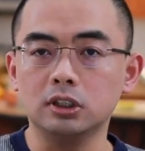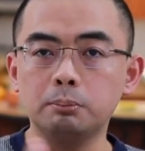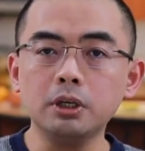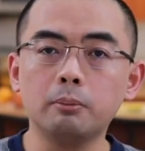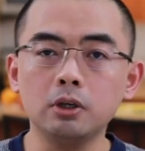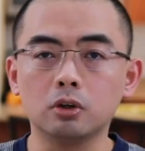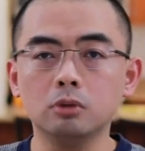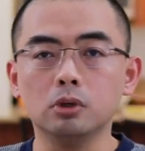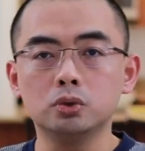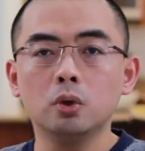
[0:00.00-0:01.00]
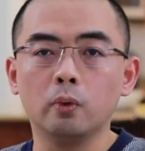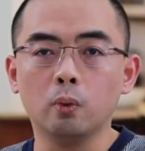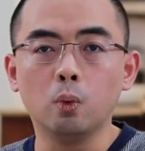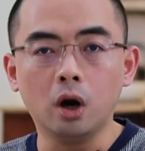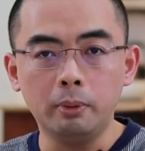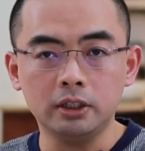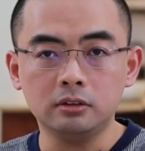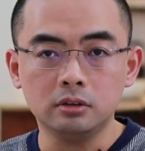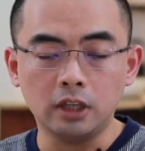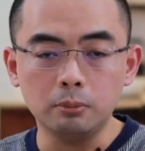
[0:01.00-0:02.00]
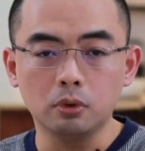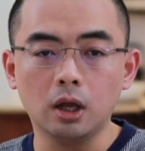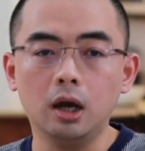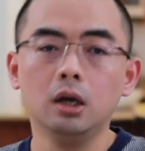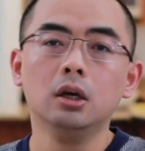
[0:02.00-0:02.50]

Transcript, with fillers: 你并没有跟我说我我被逮捕了，